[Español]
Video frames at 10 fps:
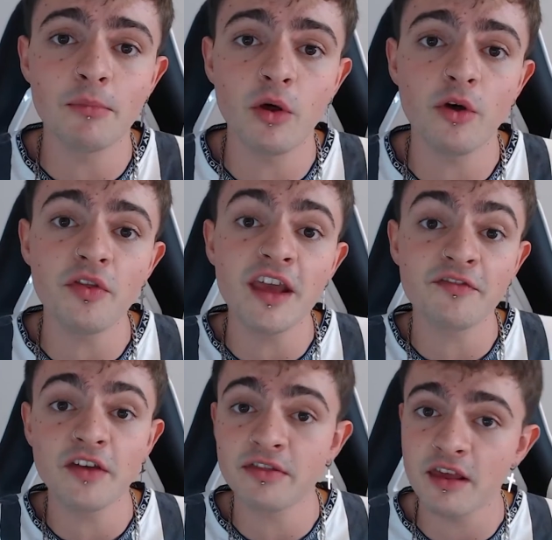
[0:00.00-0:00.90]
modo de
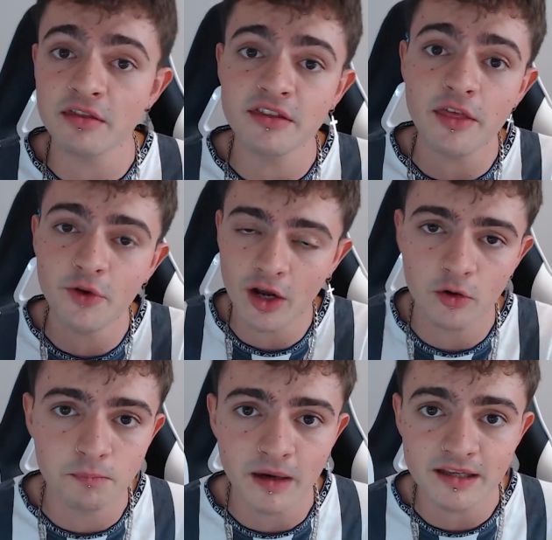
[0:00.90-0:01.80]
eficiencia de una
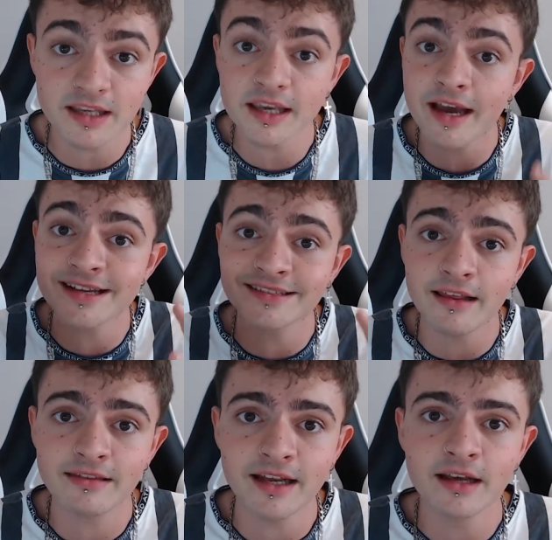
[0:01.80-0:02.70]
compañía, es
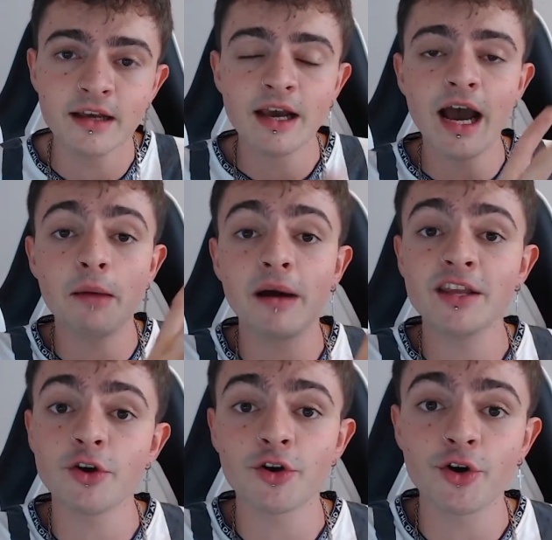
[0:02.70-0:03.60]
decir, a
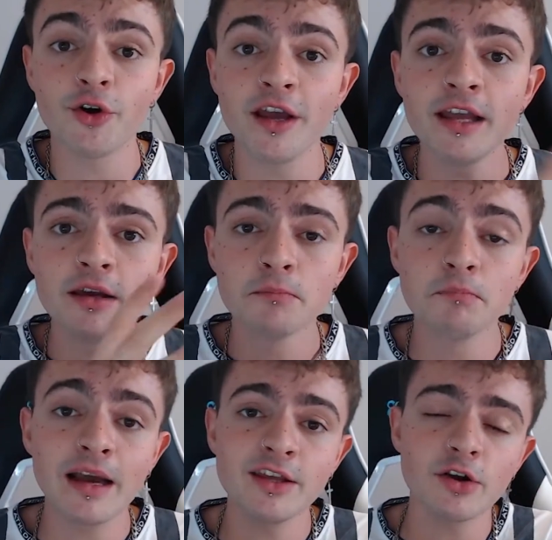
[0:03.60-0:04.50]
mayor ROE,
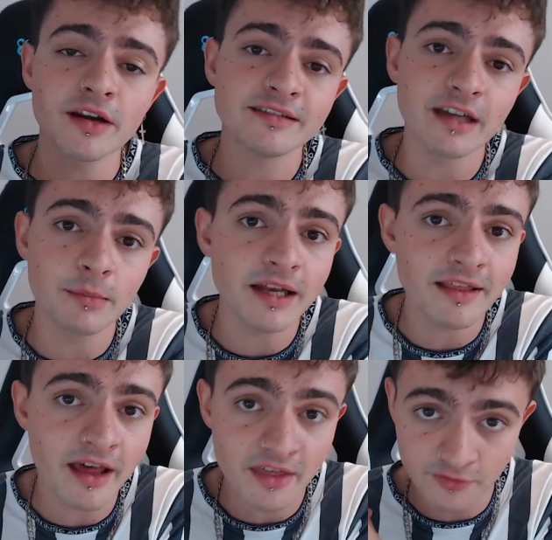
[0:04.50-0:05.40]
mayor
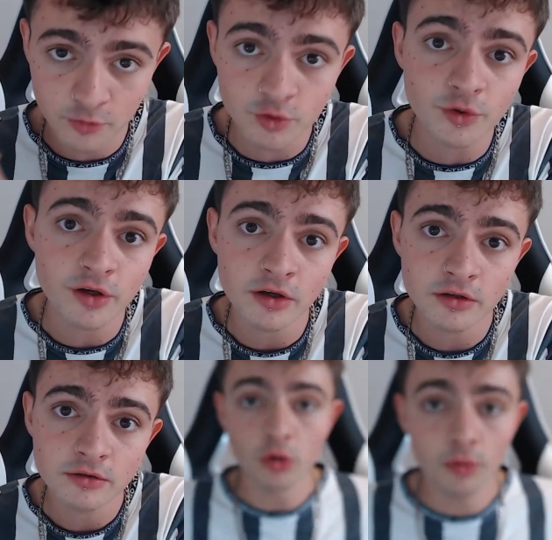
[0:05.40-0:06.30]
rentabilidad a futuro.
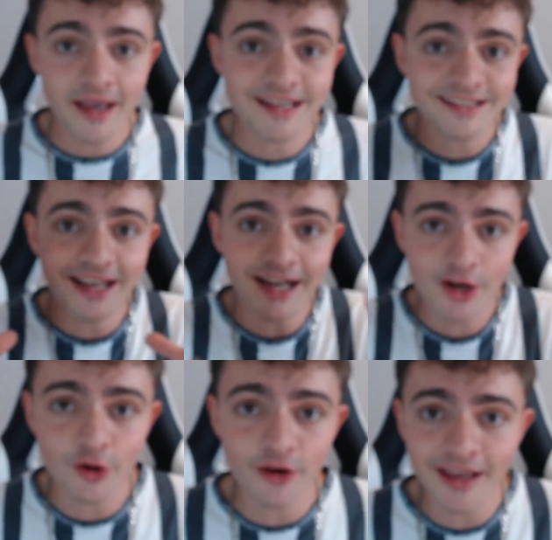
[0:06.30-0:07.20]
Como veis, el
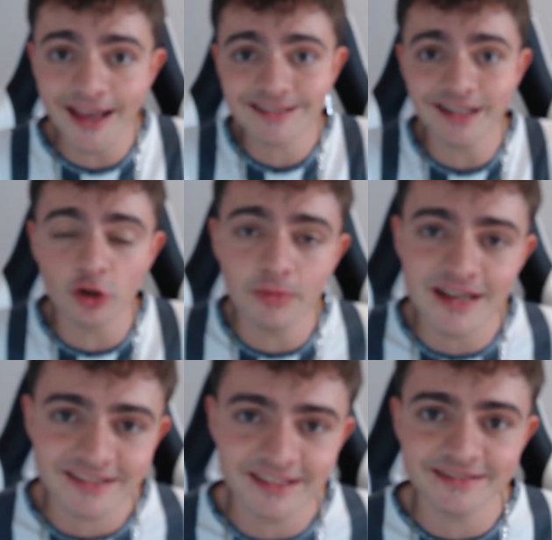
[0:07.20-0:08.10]
ROE es algo
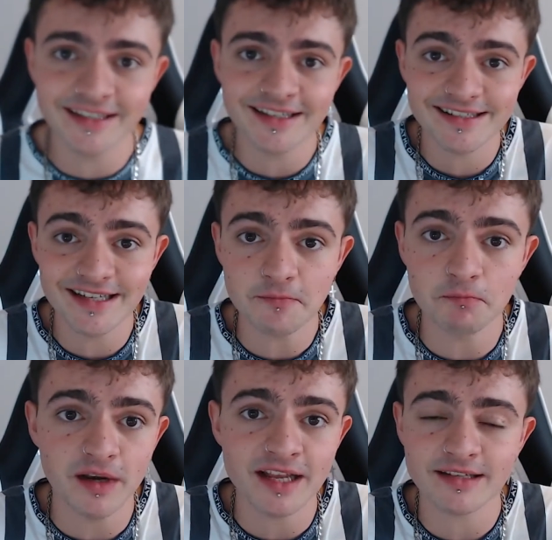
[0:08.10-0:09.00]
bastante
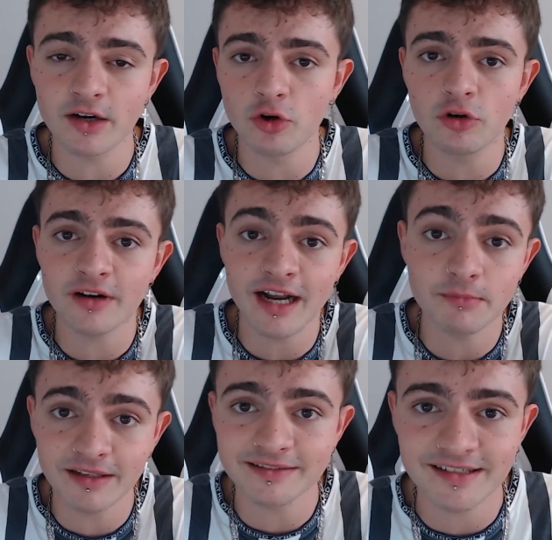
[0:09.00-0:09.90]
simple, es algo
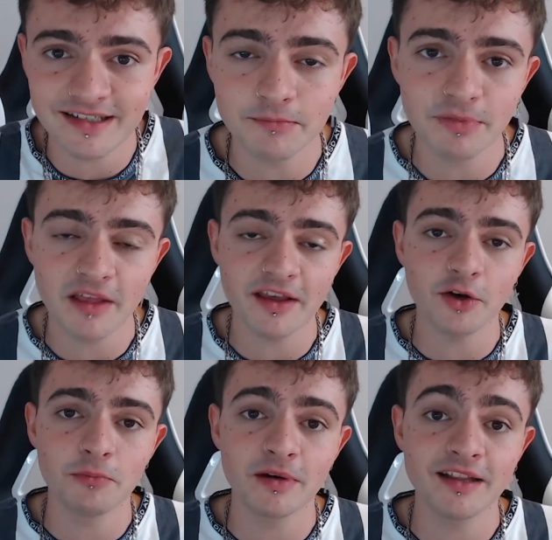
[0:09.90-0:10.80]
realmente simple de
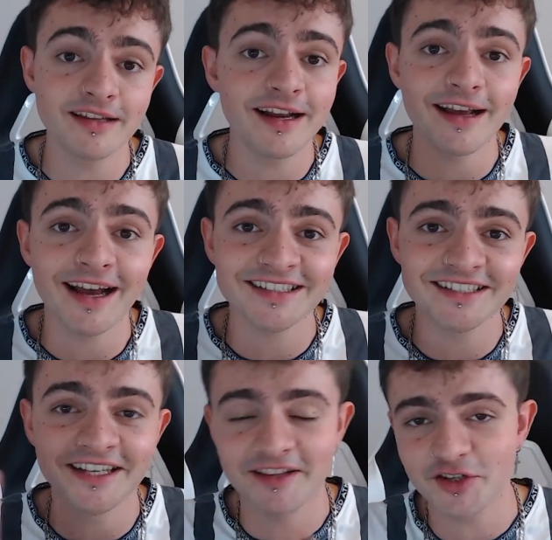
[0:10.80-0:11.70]
comprender.
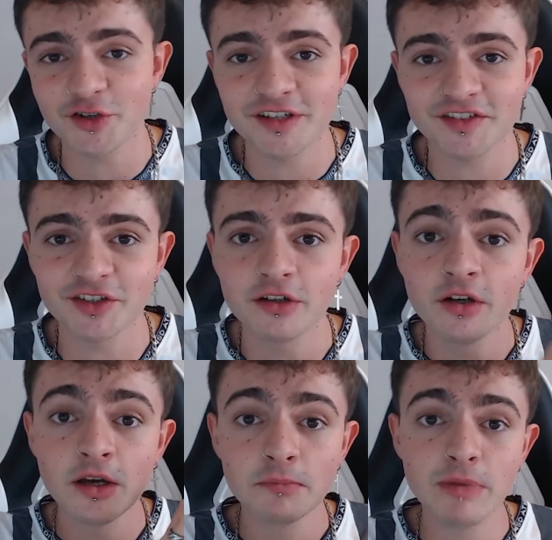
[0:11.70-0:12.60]
Así que dicho esto,
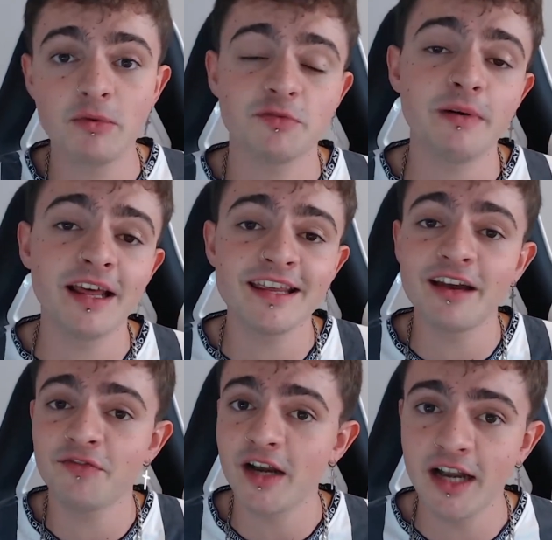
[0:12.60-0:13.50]
vamos para
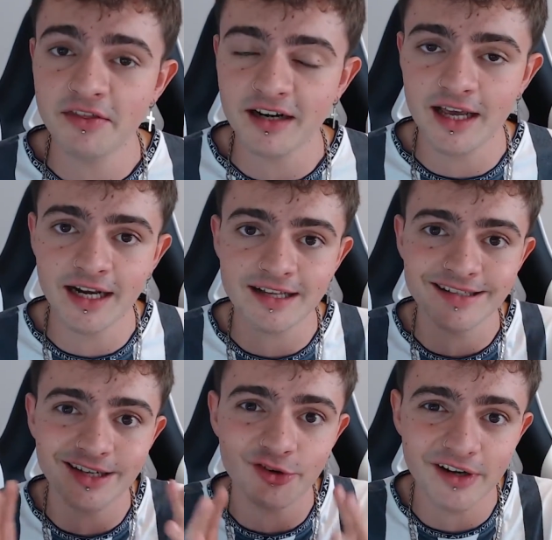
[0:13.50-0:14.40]
allá a finalizar la
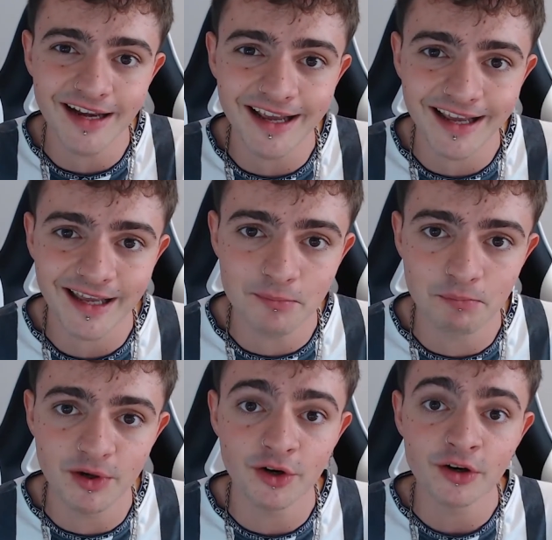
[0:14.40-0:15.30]
clase con el
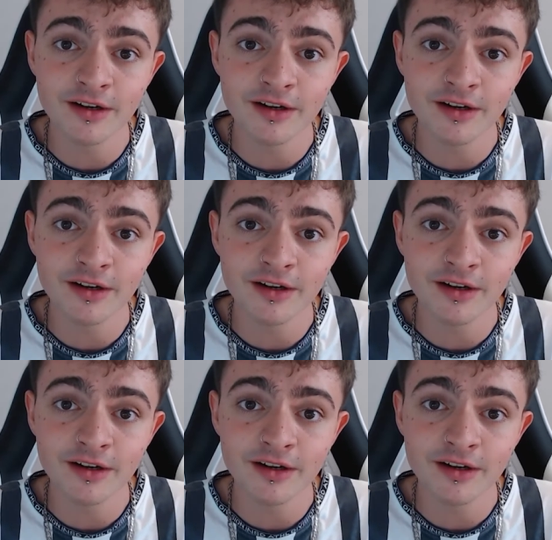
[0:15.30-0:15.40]
ejemplo